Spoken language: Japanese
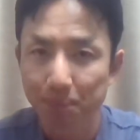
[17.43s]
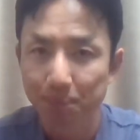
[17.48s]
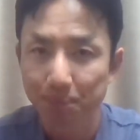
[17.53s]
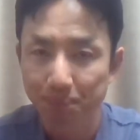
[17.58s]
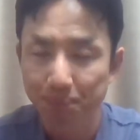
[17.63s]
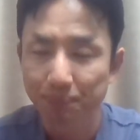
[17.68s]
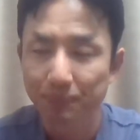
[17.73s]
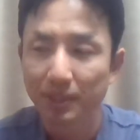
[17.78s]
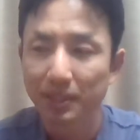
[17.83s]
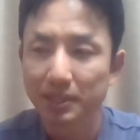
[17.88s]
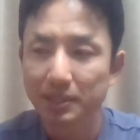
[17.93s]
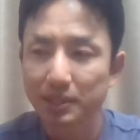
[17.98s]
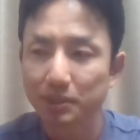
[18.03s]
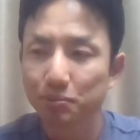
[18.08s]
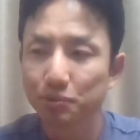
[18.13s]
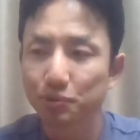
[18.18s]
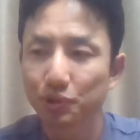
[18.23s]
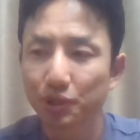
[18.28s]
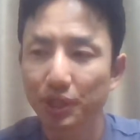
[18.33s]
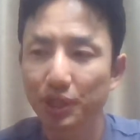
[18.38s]
うん、自
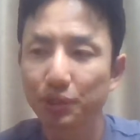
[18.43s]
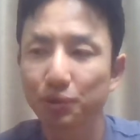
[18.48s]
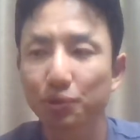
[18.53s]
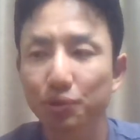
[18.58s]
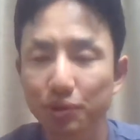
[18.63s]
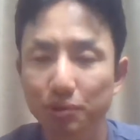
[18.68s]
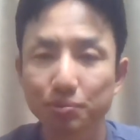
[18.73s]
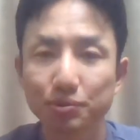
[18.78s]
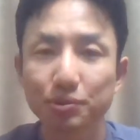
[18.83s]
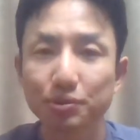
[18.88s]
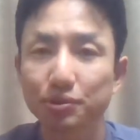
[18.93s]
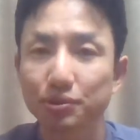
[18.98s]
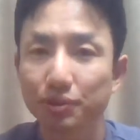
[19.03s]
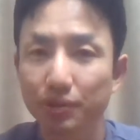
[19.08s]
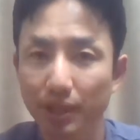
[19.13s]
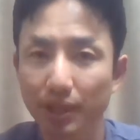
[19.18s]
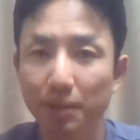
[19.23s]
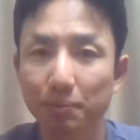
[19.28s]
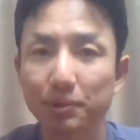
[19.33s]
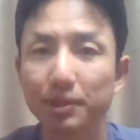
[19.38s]
分の昨日のブログを
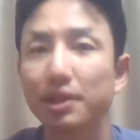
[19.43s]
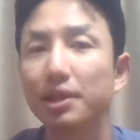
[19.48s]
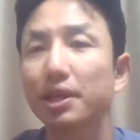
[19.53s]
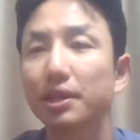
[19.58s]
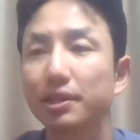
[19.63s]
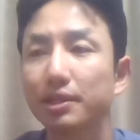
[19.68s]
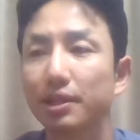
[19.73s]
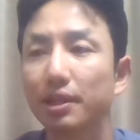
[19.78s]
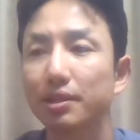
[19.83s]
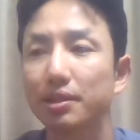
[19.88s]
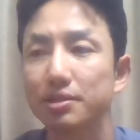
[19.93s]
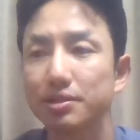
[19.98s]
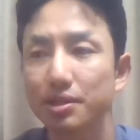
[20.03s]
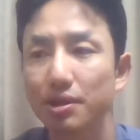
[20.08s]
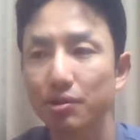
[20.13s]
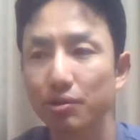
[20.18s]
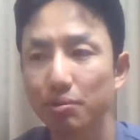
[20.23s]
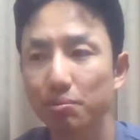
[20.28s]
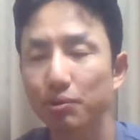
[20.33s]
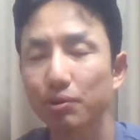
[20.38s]
ね見て泣いてたんですけ
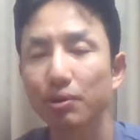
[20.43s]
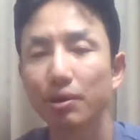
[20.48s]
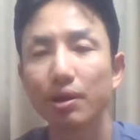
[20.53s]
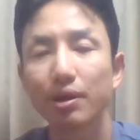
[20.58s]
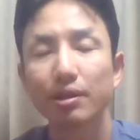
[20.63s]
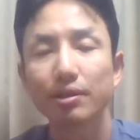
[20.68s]
れども